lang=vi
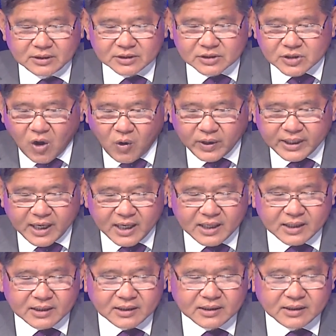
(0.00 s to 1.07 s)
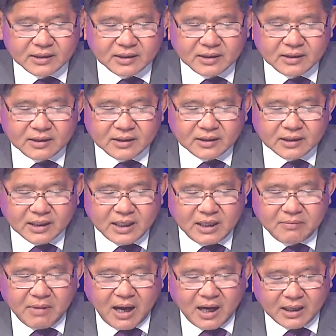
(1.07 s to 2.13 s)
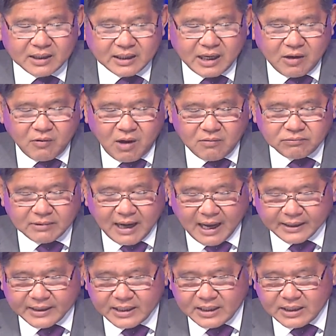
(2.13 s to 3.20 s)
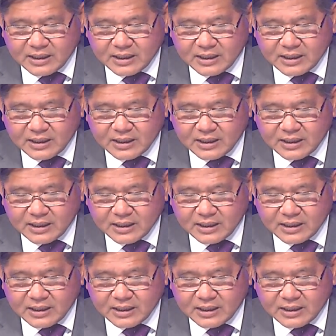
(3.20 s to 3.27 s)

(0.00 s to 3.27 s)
Rồi đó, khi mà kêu ông là đi